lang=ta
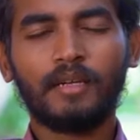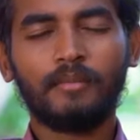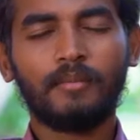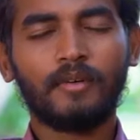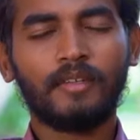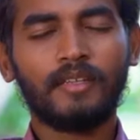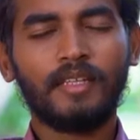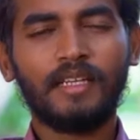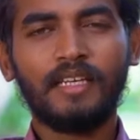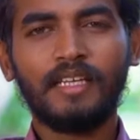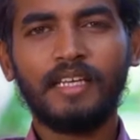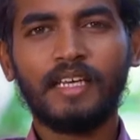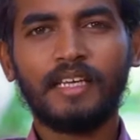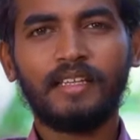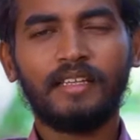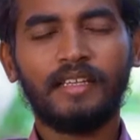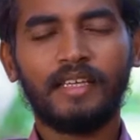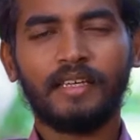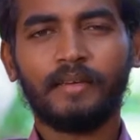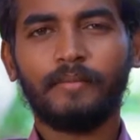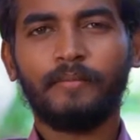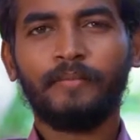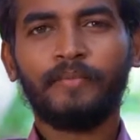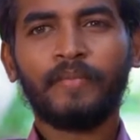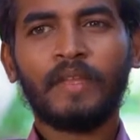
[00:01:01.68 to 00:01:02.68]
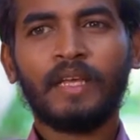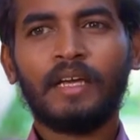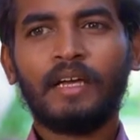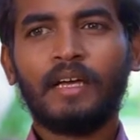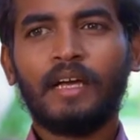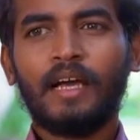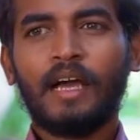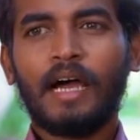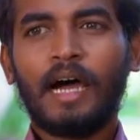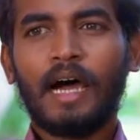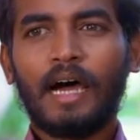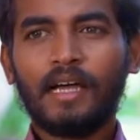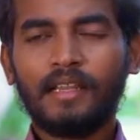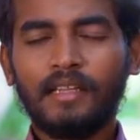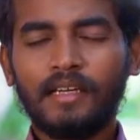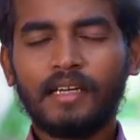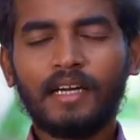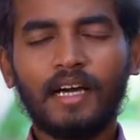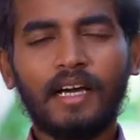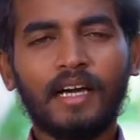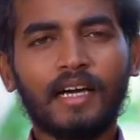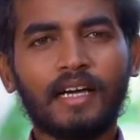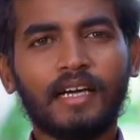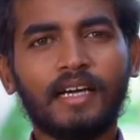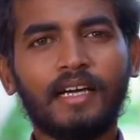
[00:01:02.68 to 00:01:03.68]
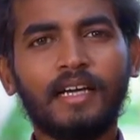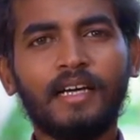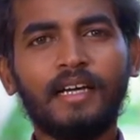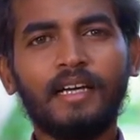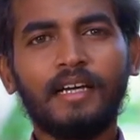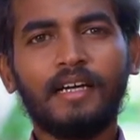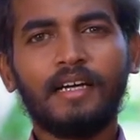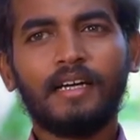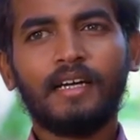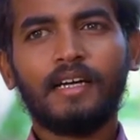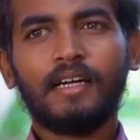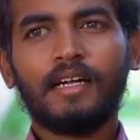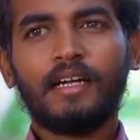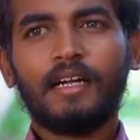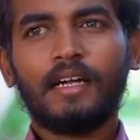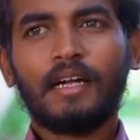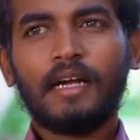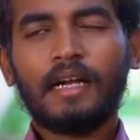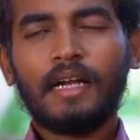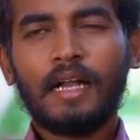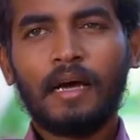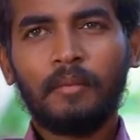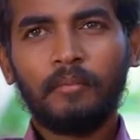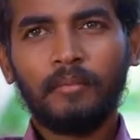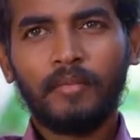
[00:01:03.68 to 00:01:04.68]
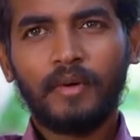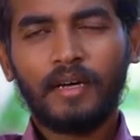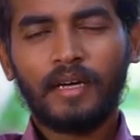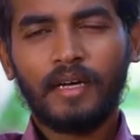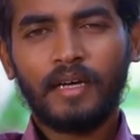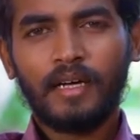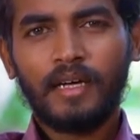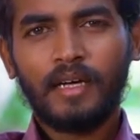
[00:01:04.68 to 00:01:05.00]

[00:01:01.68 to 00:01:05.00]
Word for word: என்பது நியதி அதுக்காக நம்ம